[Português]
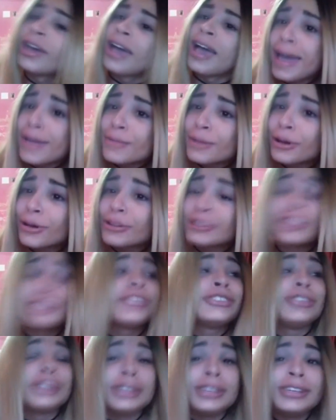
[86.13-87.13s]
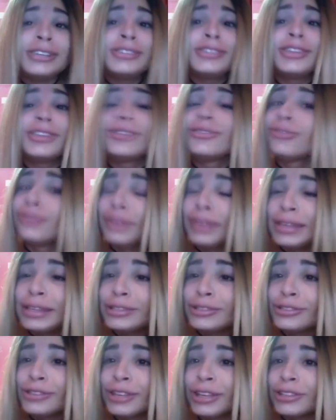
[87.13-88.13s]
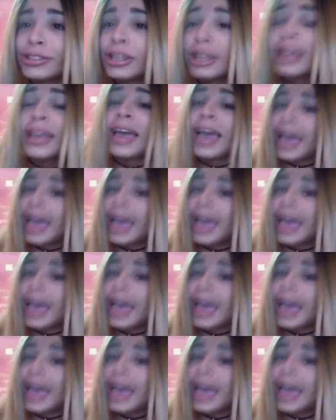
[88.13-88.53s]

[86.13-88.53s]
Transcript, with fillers: É uma coisa triste, é difícil, gente.